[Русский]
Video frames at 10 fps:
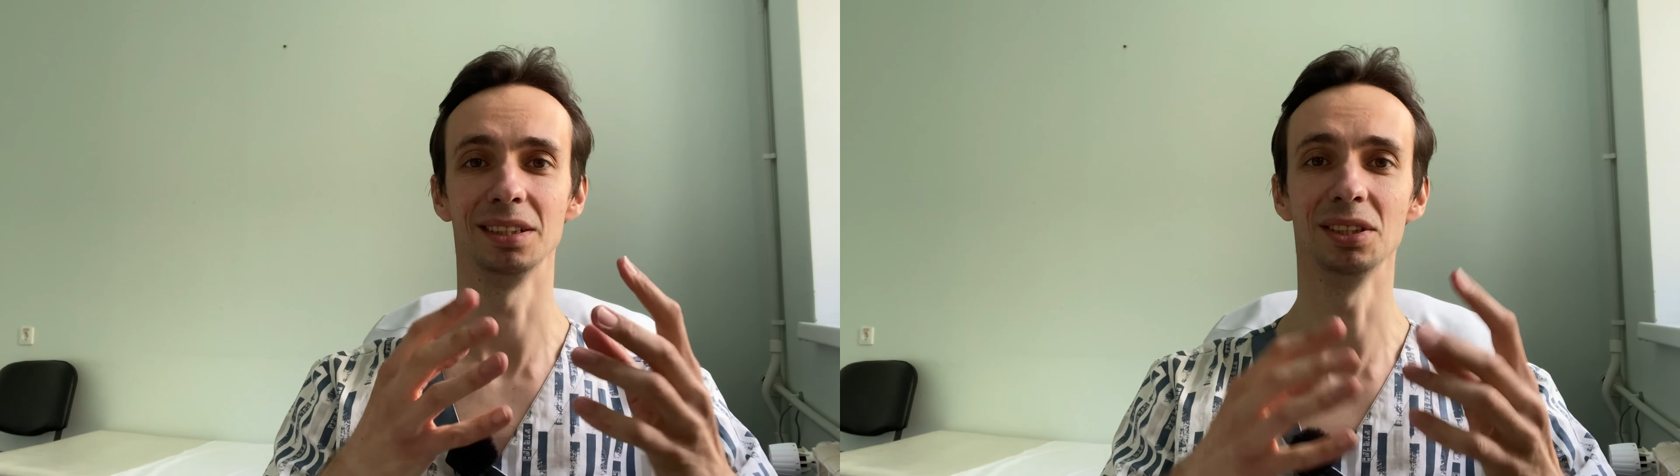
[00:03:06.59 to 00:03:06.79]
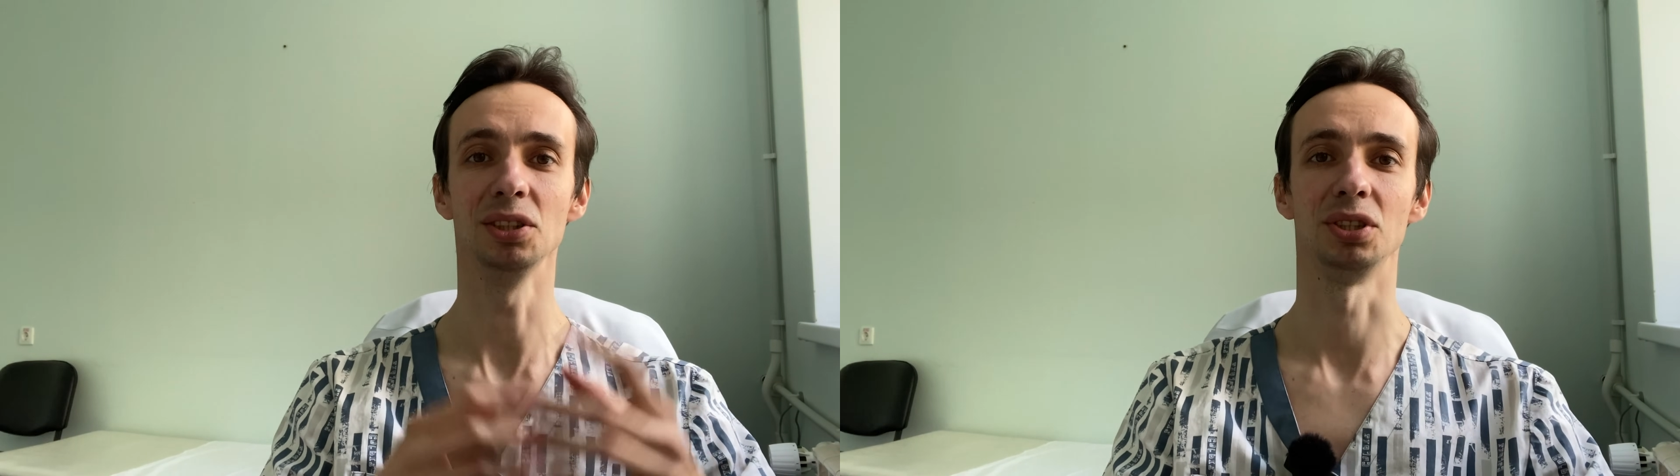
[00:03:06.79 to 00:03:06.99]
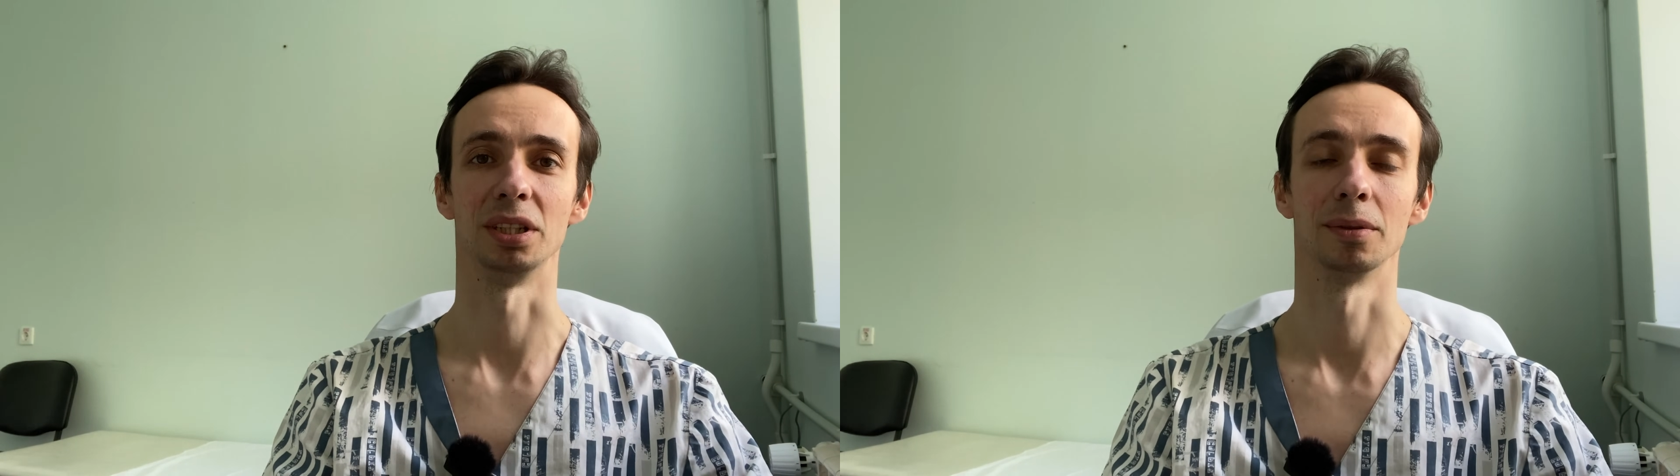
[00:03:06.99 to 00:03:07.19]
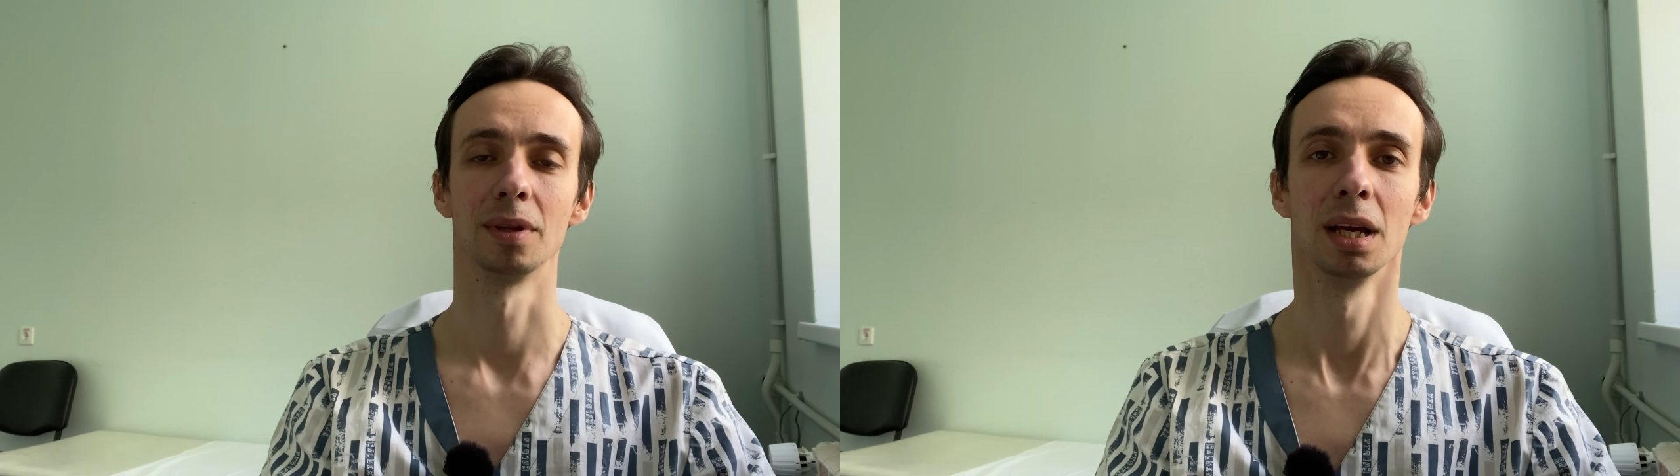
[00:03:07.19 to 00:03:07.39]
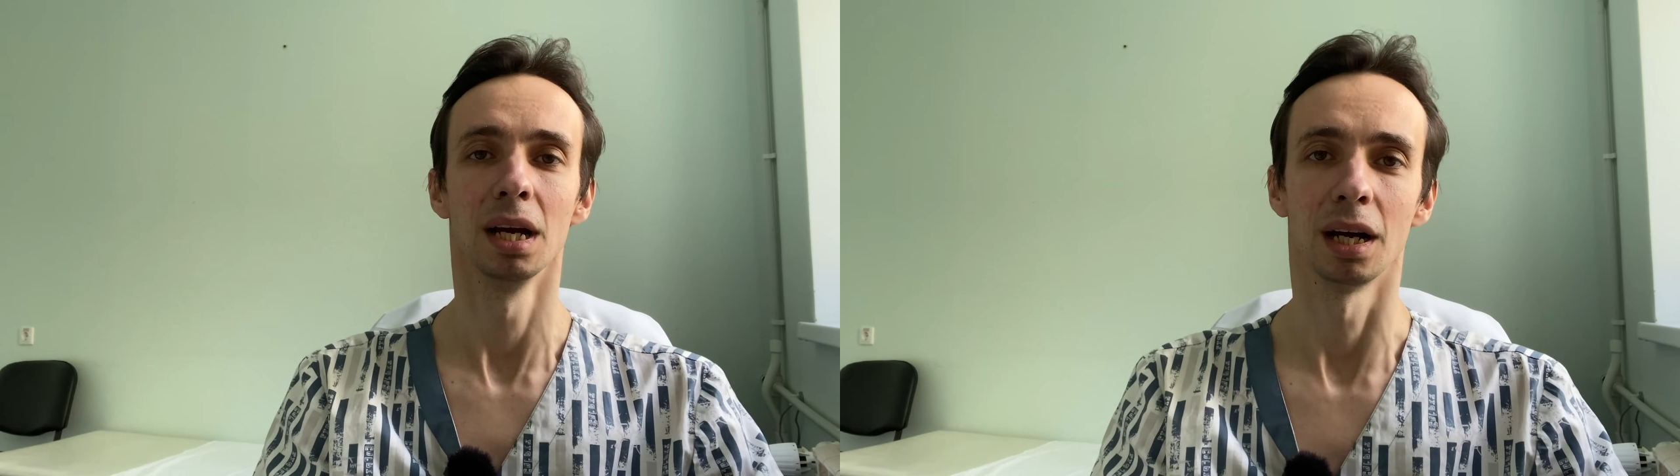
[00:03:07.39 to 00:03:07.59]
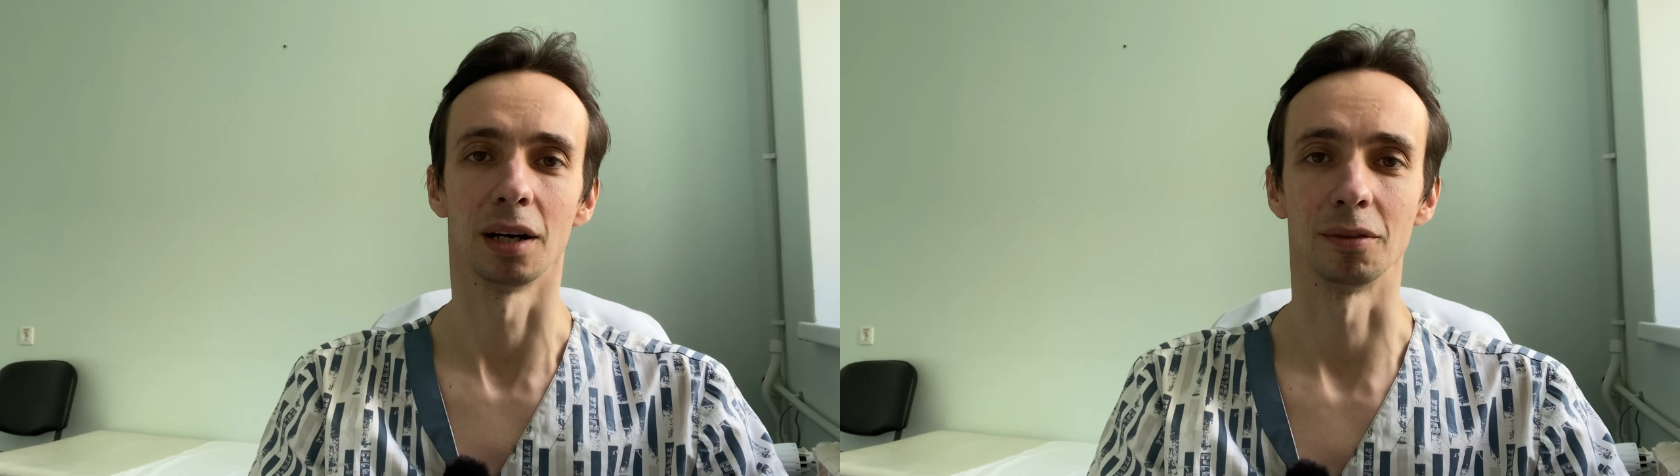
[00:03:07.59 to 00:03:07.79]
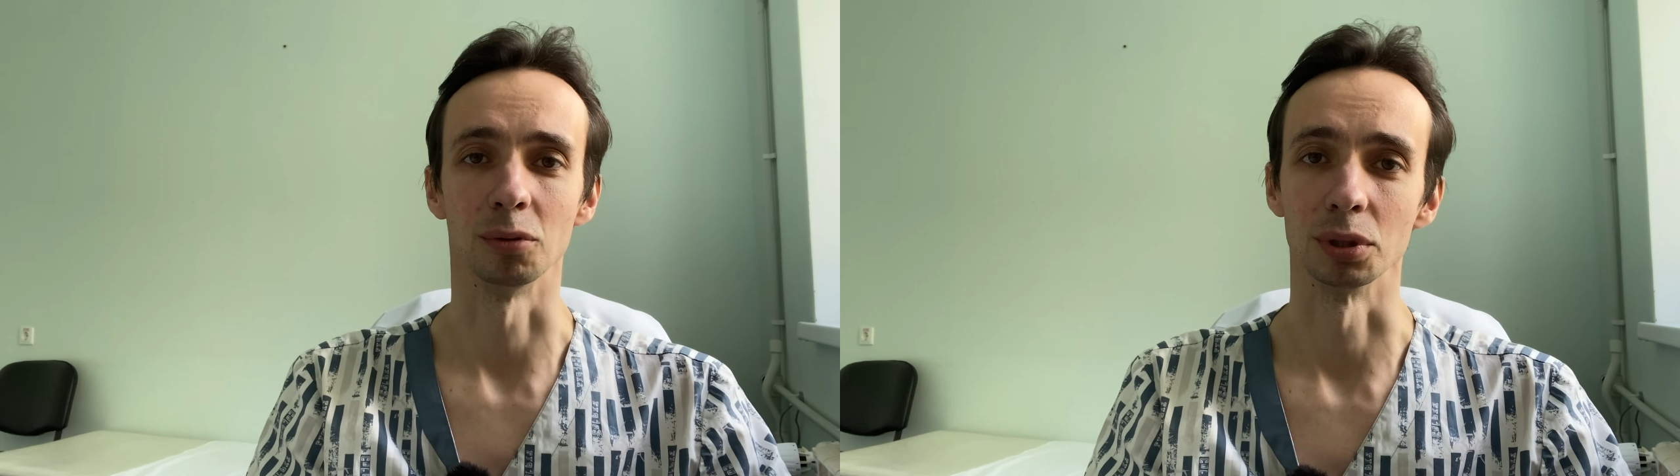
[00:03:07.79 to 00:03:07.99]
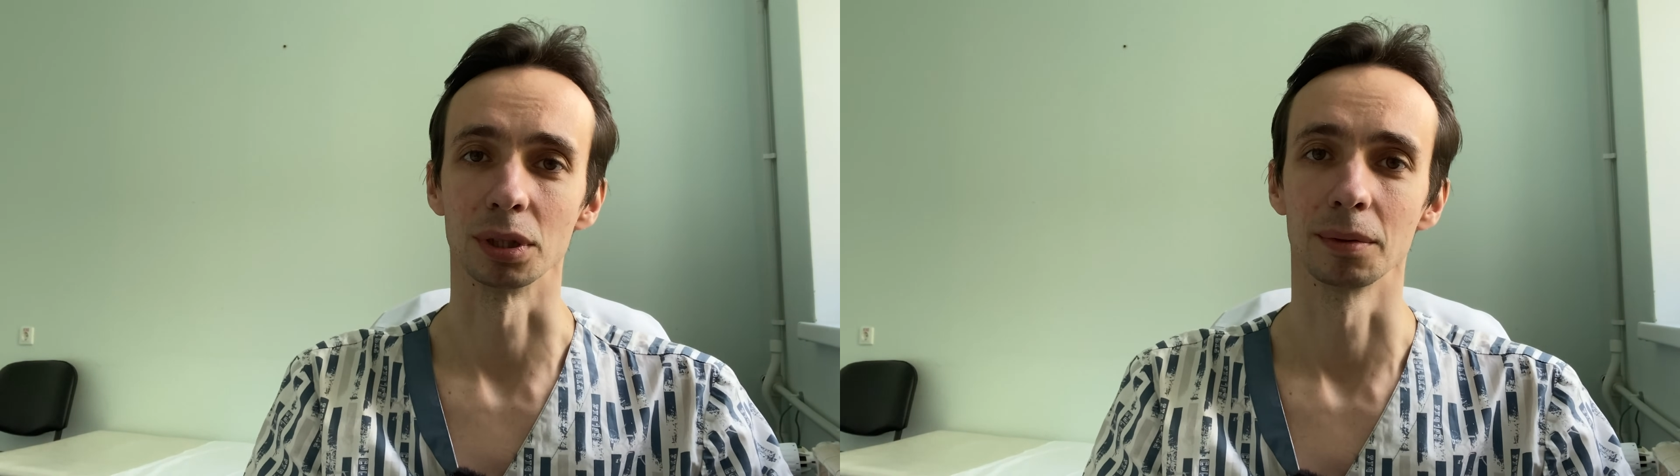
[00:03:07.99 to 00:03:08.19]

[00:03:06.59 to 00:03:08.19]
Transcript: нити. Вот.